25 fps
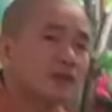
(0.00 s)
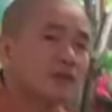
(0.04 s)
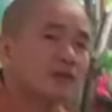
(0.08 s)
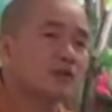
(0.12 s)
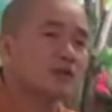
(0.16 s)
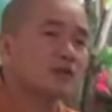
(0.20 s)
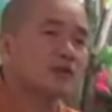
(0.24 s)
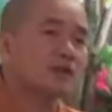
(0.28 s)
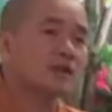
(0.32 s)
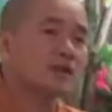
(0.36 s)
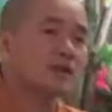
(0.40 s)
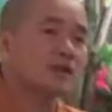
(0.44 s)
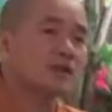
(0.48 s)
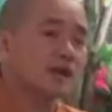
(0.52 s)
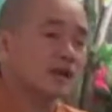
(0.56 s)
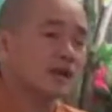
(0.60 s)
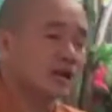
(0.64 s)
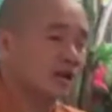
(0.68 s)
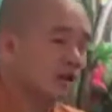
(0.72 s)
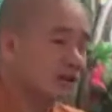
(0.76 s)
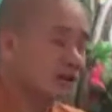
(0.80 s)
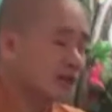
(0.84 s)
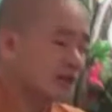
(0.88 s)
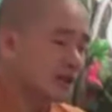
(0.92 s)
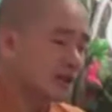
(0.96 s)
Chứ có khi
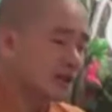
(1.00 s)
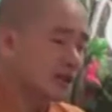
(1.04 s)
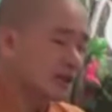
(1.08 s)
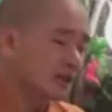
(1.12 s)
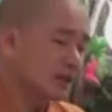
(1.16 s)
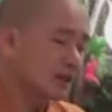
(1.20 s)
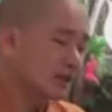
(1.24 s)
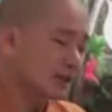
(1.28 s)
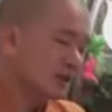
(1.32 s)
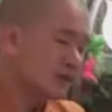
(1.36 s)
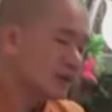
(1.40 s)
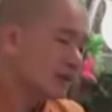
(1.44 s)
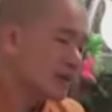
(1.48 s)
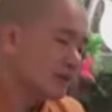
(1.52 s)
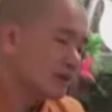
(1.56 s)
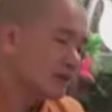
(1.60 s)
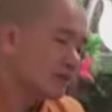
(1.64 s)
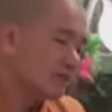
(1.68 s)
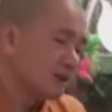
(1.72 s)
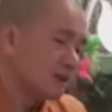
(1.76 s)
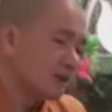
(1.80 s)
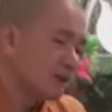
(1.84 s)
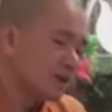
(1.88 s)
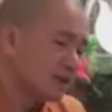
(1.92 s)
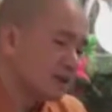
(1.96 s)
thầy nói vậy nè,
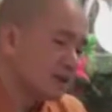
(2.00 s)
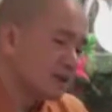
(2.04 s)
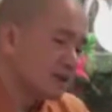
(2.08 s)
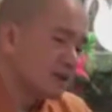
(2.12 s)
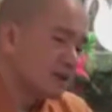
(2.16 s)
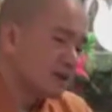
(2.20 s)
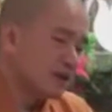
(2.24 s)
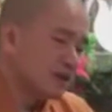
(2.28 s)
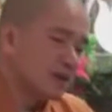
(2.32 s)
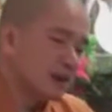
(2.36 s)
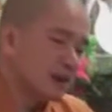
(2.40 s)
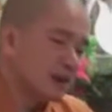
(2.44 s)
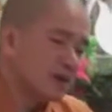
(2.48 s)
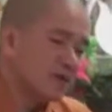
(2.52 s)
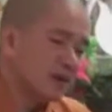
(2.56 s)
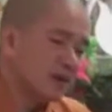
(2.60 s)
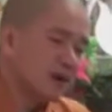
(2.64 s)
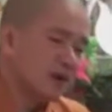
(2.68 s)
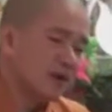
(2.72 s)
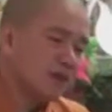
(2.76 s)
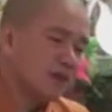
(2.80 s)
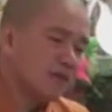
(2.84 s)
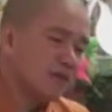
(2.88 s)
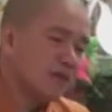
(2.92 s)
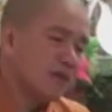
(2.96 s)
mình nếu không
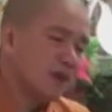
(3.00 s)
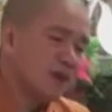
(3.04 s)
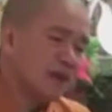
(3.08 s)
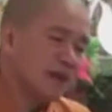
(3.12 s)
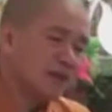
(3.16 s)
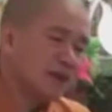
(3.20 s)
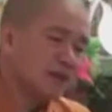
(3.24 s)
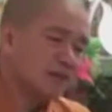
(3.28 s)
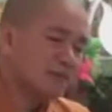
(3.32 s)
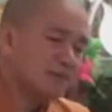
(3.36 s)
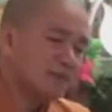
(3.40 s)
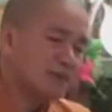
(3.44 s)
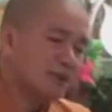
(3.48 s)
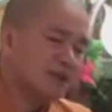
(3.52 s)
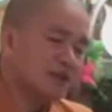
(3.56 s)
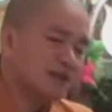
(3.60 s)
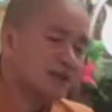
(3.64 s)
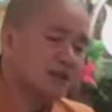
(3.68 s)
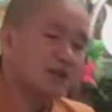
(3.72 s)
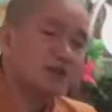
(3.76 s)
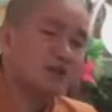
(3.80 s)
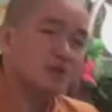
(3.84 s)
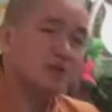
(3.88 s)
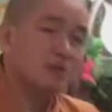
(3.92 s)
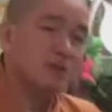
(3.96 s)
khéo mình làm đệ
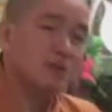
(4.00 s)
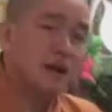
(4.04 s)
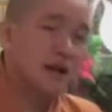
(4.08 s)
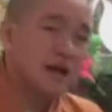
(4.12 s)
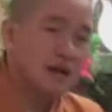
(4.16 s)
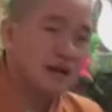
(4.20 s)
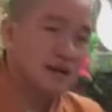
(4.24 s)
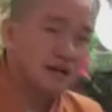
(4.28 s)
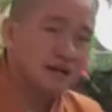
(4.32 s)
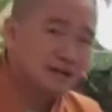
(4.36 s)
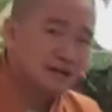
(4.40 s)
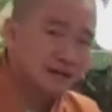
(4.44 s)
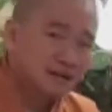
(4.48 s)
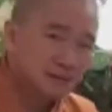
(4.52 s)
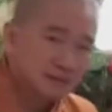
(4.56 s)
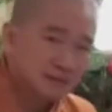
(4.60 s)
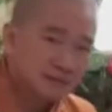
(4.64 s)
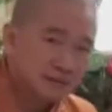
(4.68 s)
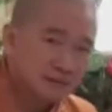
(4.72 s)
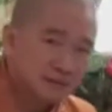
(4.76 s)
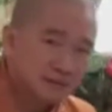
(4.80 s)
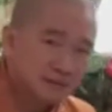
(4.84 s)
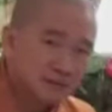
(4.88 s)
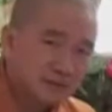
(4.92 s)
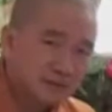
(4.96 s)
tớ của ma đó.
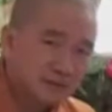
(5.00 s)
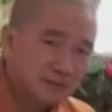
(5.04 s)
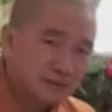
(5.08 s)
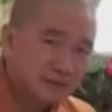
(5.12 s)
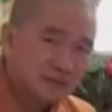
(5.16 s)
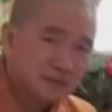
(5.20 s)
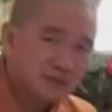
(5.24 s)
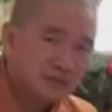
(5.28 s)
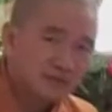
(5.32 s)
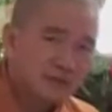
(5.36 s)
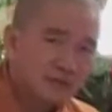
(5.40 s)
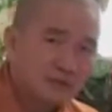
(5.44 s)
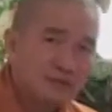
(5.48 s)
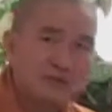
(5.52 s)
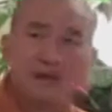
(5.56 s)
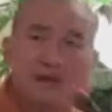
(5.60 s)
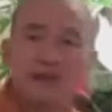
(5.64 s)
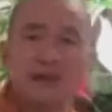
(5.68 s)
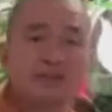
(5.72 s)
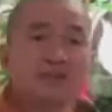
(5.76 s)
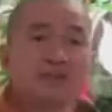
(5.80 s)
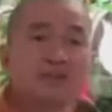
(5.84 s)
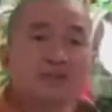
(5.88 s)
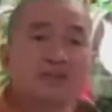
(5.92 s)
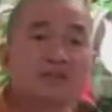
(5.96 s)
Vì
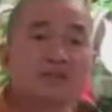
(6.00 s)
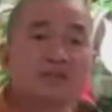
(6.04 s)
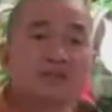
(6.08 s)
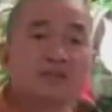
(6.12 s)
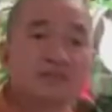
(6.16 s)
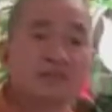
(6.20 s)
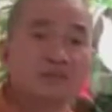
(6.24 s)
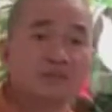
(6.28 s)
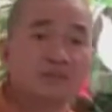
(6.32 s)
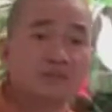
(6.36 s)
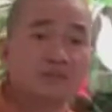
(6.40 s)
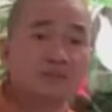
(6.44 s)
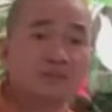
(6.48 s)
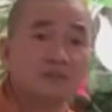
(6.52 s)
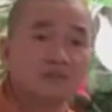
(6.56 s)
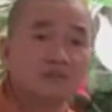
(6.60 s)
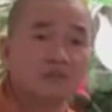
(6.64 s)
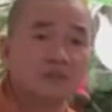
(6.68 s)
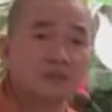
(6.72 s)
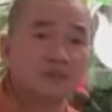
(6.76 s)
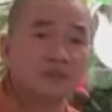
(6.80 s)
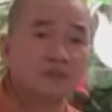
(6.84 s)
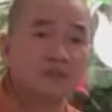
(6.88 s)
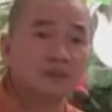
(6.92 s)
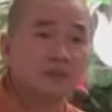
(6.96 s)
ma dương nó dữ lắm.
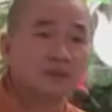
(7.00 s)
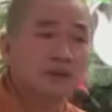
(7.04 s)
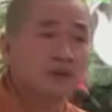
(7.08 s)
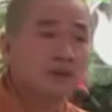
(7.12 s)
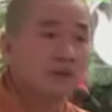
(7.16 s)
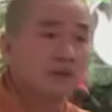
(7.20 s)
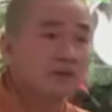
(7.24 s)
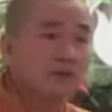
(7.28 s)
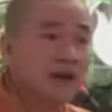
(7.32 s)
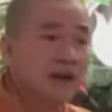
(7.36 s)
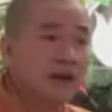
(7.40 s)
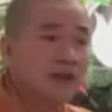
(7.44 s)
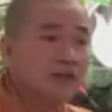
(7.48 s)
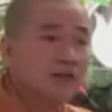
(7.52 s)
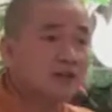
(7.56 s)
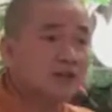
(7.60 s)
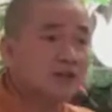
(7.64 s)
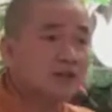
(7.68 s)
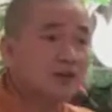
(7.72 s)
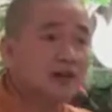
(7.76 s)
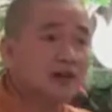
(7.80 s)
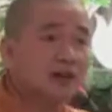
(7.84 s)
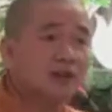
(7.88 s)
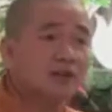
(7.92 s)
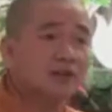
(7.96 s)
Nó phá
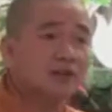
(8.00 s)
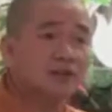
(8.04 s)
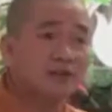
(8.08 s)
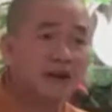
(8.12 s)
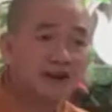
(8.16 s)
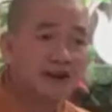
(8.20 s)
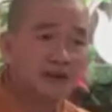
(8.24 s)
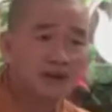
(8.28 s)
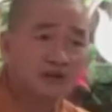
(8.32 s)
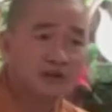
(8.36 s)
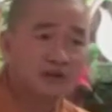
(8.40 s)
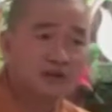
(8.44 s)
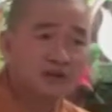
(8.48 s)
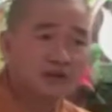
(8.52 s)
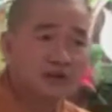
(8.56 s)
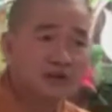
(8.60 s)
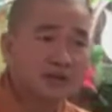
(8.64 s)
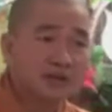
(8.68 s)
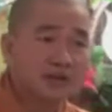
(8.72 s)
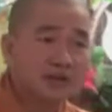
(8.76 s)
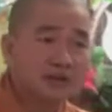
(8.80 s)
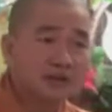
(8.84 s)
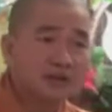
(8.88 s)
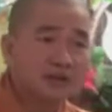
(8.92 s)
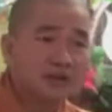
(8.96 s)
chỗ này, nó phá chỗ
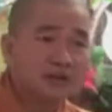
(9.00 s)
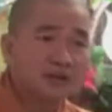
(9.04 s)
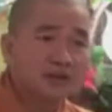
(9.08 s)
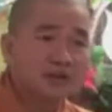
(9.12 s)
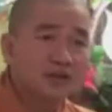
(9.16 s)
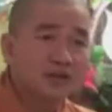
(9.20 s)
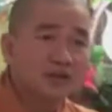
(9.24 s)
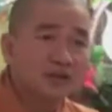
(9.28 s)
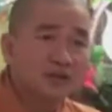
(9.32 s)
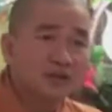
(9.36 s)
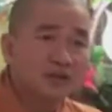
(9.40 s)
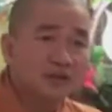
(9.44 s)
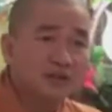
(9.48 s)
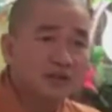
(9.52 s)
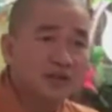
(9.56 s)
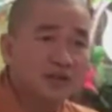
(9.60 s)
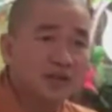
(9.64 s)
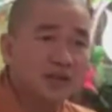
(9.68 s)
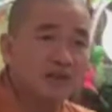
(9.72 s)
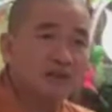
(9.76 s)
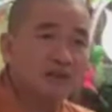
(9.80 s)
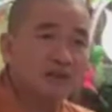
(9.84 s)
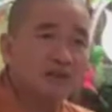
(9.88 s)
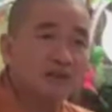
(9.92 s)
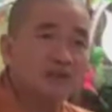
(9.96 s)
kia, nó đưa Phật
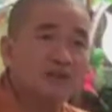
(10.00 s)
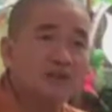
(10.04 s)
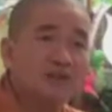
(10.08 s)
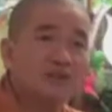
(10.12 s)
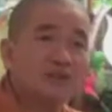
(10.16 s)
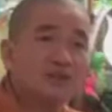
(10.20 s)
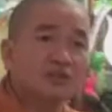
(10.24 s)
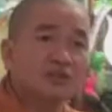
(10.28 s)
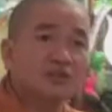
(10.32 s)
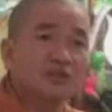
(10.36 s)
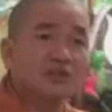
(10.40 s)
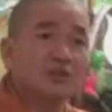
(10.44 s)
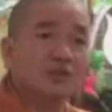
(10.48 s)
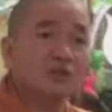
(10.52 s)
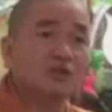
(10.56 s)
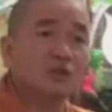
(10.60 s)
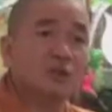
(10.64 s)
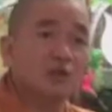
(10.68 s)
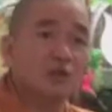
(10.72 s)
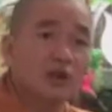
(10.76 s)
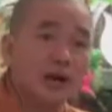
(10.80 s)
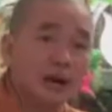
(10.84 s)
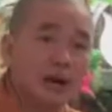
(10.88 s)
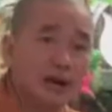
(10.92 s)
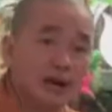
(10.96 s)
giáo đến cái
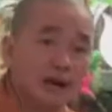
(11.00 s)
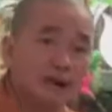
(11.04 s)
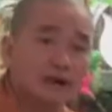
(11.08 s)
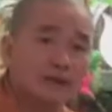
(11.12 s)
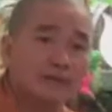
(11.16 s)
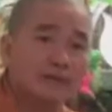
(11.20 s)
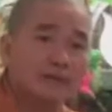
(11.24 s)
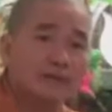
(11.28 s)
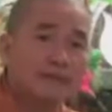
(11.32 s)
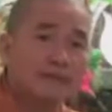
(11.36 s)
chỗ khác,